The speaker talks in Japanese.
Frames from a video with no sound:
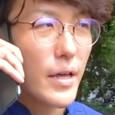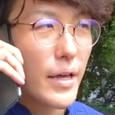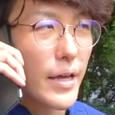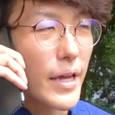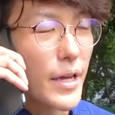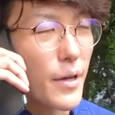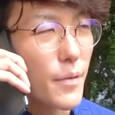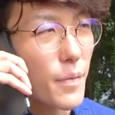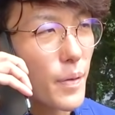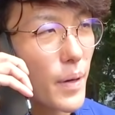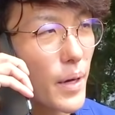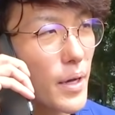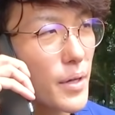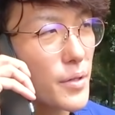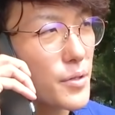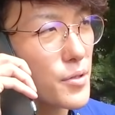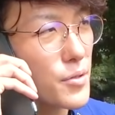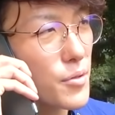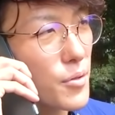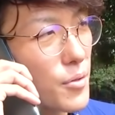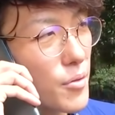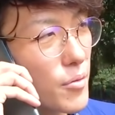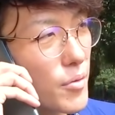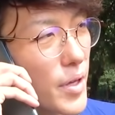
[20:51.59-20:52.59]
え
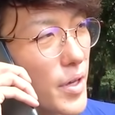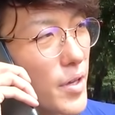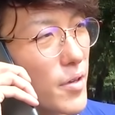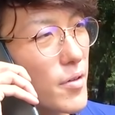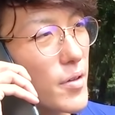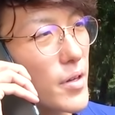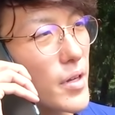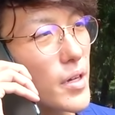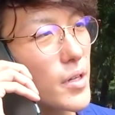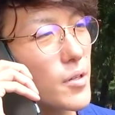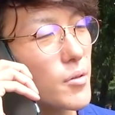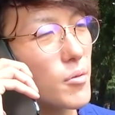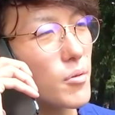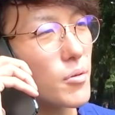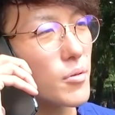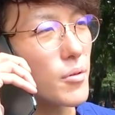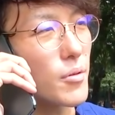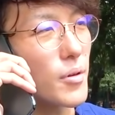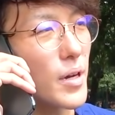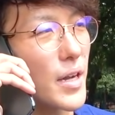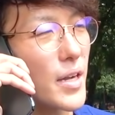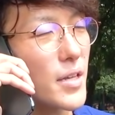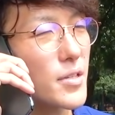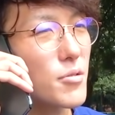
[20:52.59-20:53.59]
ファーストのレギュラーのこと
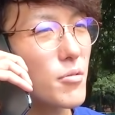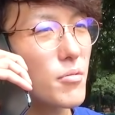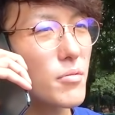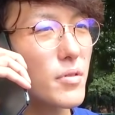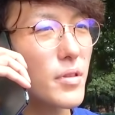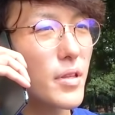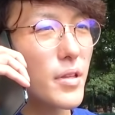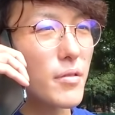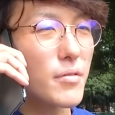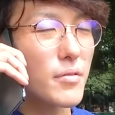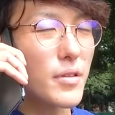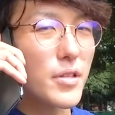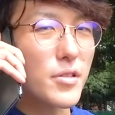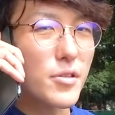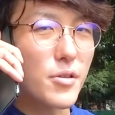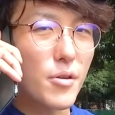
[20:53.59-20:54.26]
を争ってるんで